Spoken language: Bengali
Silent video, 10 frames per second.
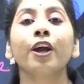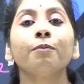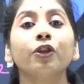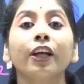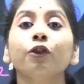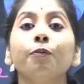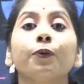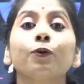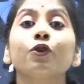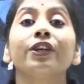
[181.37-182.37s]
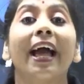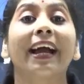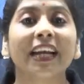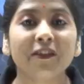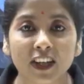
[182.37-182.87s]
মধ্যে কিন্তু প্রচুর
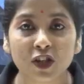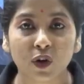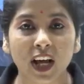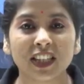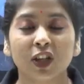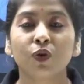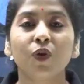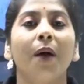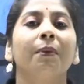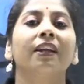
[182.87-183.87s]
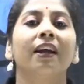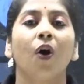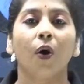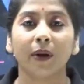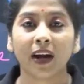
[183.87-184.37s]
নেগেটিভিটি চলে আসে দূর আমার দ্বারা
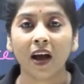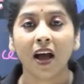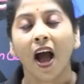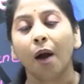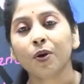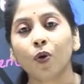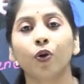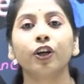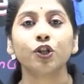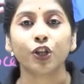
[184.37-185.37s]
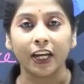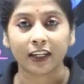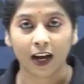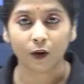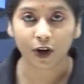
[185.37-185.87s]
হবে না আমি কোনো কিছুই
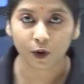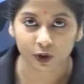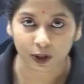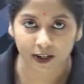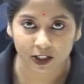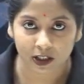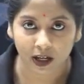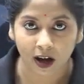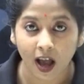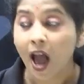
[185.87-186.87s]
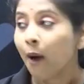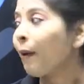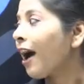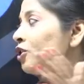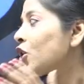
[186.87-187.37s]
ঠিকঠাক করে করতে পারছি না বা
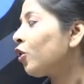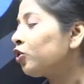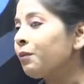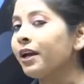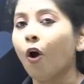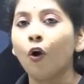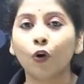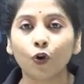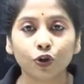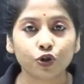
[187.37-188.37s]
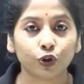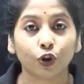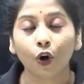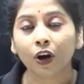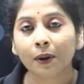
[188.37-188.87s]
যখন তুমি অঙ্ক করছো
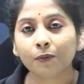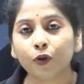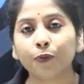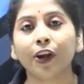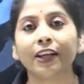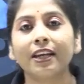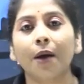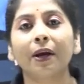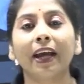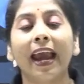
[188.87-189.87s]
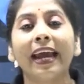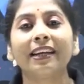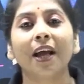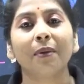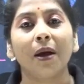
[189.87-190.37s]
তখন আমার মন পড়ে আছে আমাকে এই
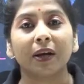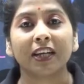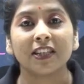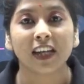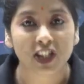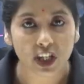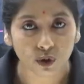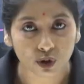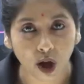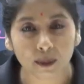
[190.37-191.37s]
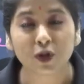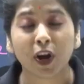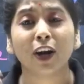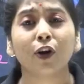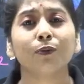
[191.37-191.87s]
টাইমে আমাকে জিকে শিয়ে ধরতে হবে সো
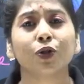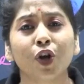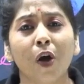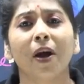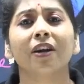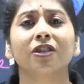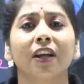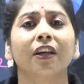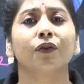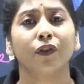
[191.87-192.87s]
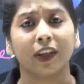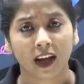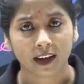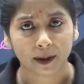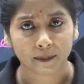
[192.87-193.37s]
এরকম সবার সাথে হয়ে
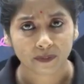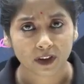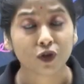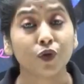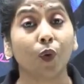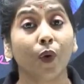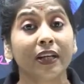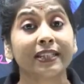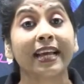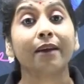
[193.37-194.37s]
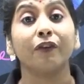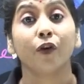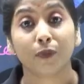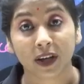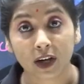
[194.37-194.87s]
থাকে সো সেভ
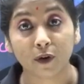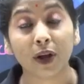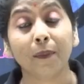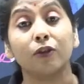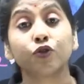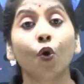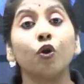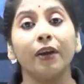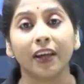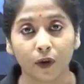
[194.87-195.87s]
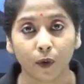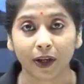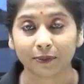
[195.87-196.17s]
করবে কি করে বা চলবে কি করে